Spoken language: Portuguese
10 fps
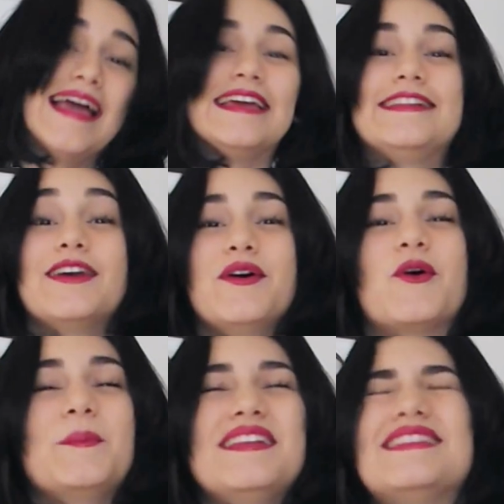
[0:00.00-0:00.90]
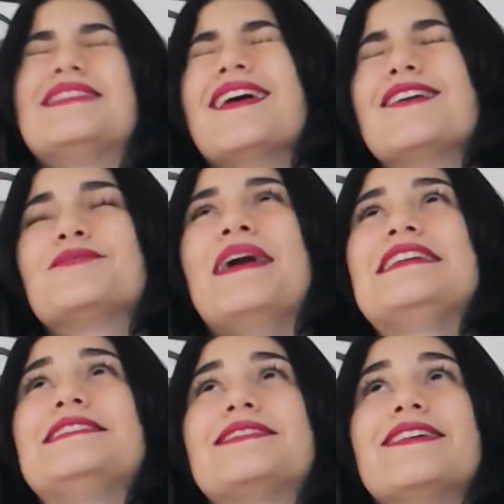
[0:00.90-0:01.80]
Então eu comi tanto,
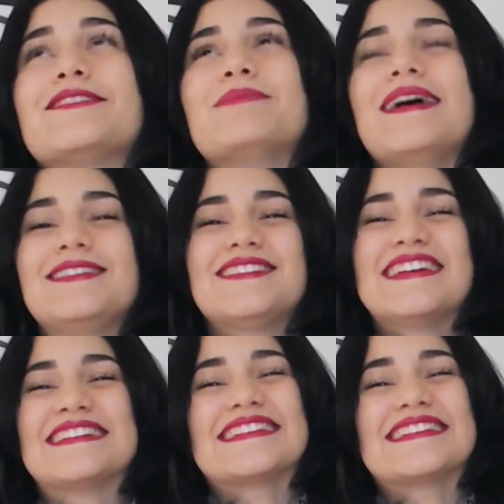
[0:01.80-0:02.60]
mais tanto, mais tanto,